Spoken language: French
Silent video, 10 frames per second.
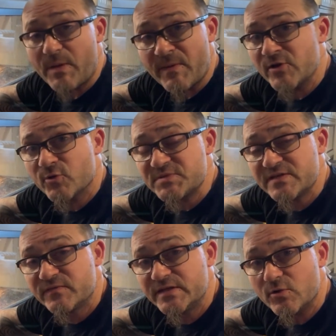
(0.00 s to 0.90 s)
pas mal de
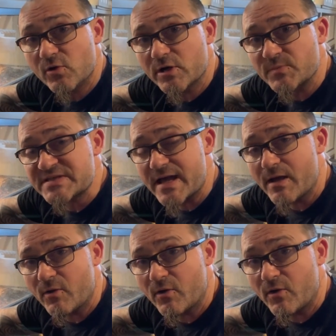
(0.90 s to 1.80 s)
petites vidéos comme
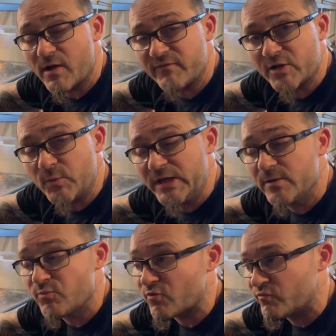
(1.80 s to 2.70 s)
ça avec
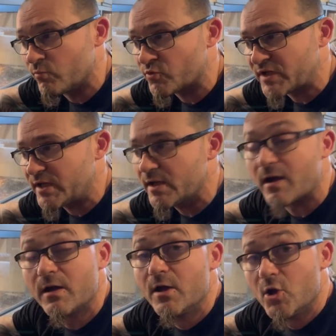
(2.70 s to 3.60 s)
lui pour vous montrer
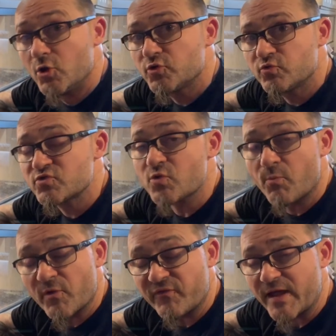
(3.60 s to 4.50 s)
tout ce qu'on
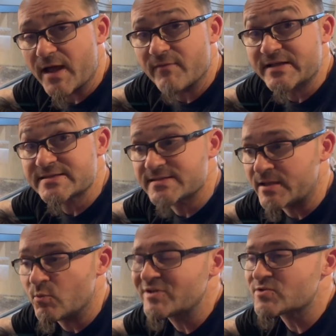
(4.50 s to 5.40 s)
peut faire avec ces
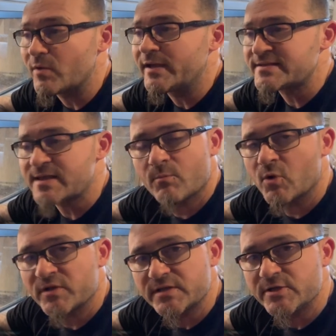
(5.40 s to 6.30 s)
animaux qui sont
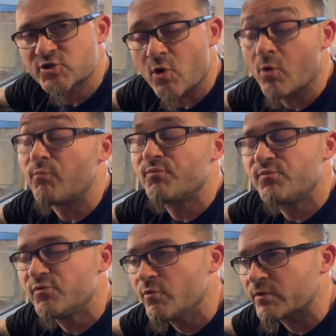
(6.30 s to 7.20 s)
extrêmement intelligents.
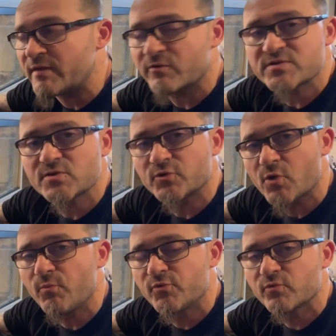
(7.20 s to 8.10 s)
Plus on avance dans le
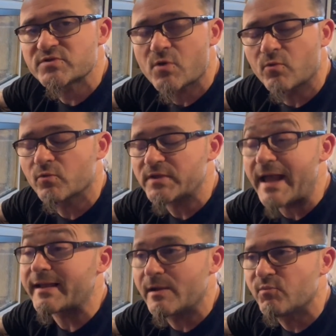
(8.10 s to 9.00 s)
temps, plus on se rend compte
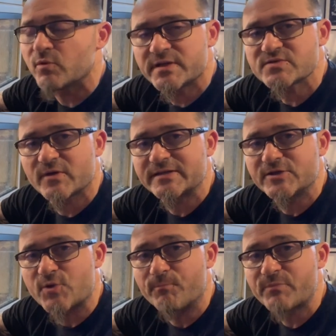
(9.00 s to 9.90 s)
à quel point ils sont
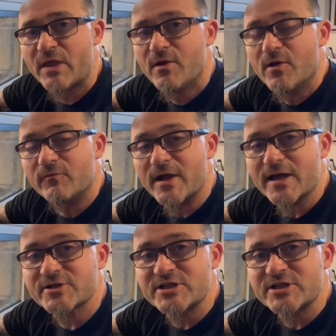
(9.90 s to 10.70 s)
intelligents. Voilà,